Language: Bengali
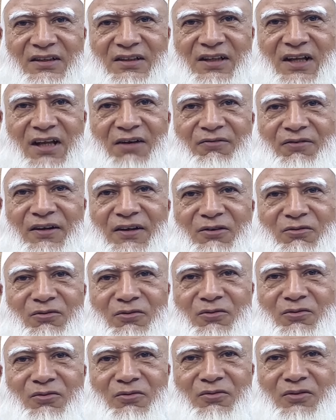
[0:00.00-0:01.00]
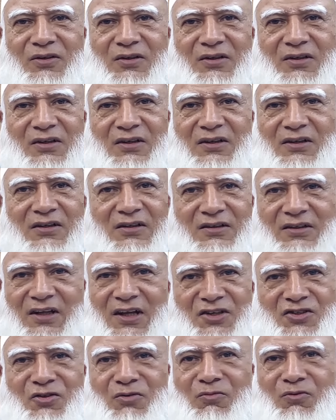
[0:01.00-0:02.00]
তার ফ্যান কোনো
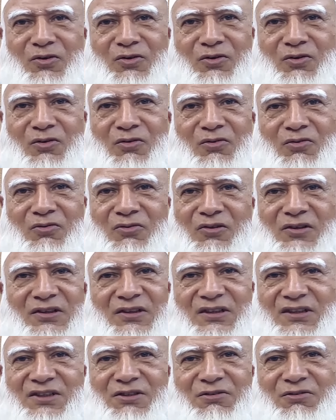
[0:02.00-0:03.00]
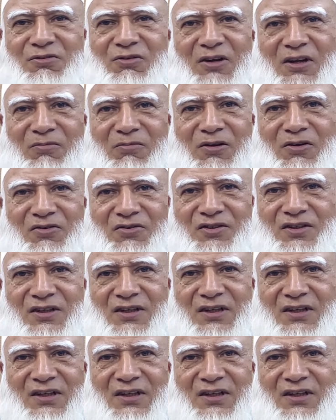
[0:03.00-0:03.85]
তার সমর্থক কোনো নির্দিষ্ট দলের মানুষ না